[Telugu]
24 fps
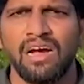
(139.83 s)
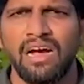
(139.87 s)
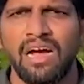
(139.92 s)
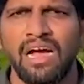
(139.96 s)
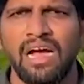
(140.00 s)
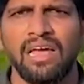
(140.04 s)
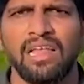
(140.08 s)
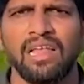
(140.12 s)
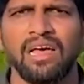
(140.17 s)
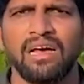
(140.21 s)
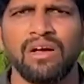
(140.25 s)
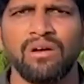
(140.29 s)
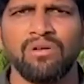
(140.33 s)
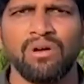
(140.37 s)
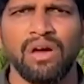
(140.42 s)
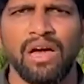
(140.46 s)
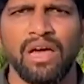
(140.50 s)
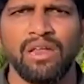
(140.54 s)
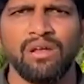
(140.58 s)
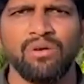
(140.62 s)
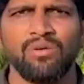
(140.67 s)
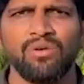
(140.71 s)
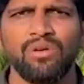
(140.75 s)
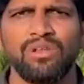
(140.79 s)
ఆయన
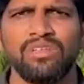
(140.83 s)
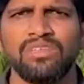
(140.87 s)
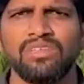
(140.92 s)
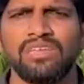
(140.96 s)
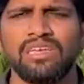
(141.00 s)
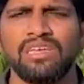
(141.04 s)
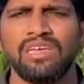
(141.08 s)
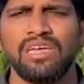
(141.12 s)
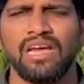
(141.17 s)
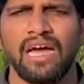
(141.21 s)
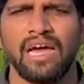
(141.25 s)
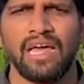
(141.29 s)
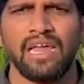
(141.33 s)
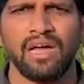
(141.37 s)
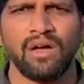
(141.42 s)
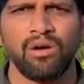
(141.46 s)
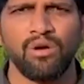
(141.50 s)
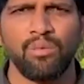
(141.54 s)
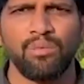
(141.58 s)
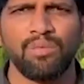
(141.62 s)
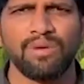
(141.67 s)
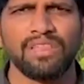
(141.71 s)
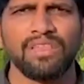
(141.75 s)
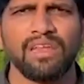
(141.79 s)
ఆయన గురించి ఆయన
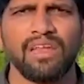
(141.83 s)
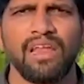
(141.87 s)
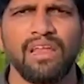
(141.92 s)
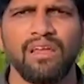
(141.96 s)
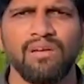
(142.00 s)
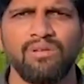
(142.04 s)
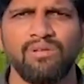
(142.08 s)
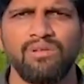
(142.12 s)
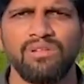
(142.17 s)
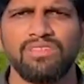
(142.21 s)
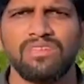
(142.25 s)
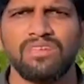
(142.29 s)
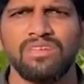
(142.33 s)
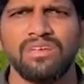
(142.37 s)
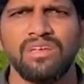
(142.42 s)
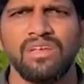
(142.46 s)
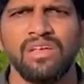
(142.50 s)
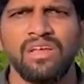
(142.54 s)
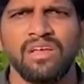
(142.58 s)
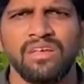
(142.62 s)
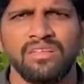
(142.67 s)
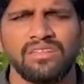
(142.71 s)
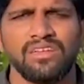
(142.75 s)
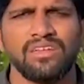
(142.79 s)
గొప్పతనాల గురించి
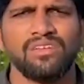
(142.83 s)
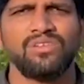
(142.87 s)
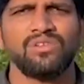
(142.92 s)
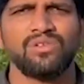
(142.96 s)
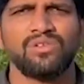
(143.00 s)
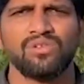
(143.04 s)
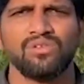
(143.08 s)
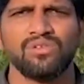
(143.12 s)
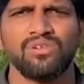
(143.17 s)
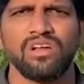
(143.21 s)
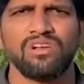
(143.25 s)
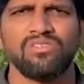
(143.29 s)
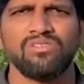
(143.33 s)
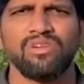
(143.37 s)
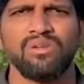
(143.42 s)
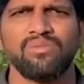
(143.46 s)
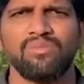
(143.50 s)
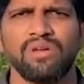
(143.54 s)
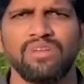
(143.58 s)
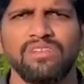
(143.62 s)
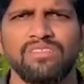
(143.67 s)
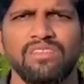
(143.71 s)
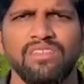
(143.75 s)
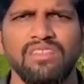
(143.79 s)
చర్చించుకున్నటువంటి
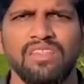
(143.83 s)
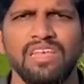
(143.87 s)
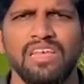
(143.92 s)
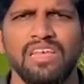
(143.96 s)
పరిస్థితి